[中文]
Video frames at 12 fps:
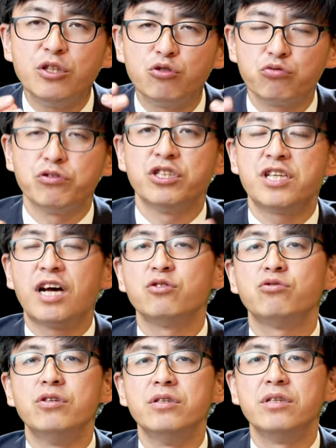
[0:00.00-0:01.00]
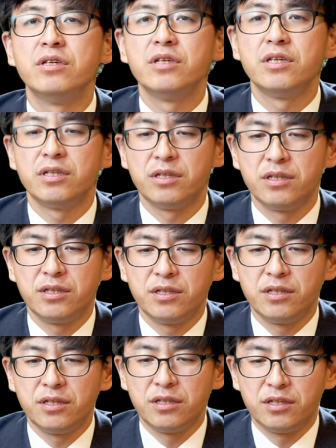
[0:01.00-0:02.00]
主的长存。
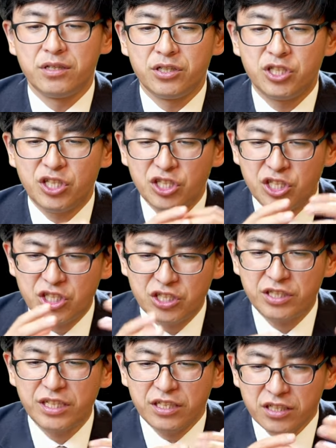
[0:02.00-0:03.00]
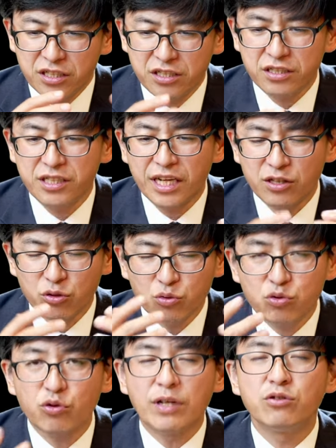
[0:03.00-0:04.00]
这个世界这个时代都
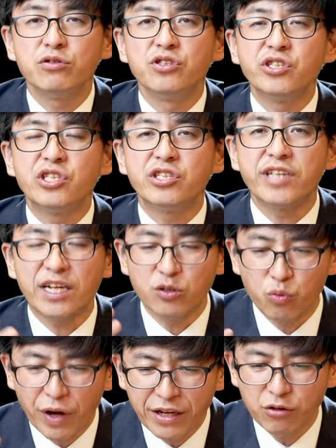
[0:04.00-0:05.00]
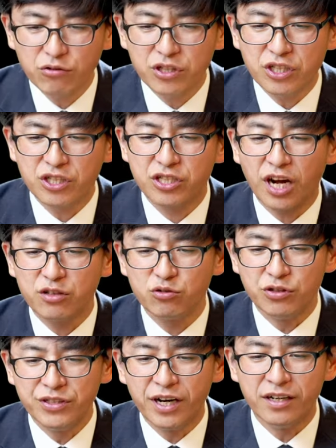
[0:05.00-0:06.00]
转瞬即逝，但是唯有你是长
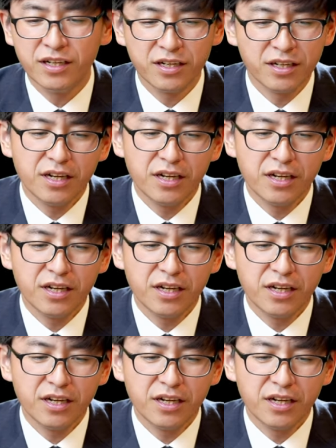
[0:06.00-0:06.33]
存的，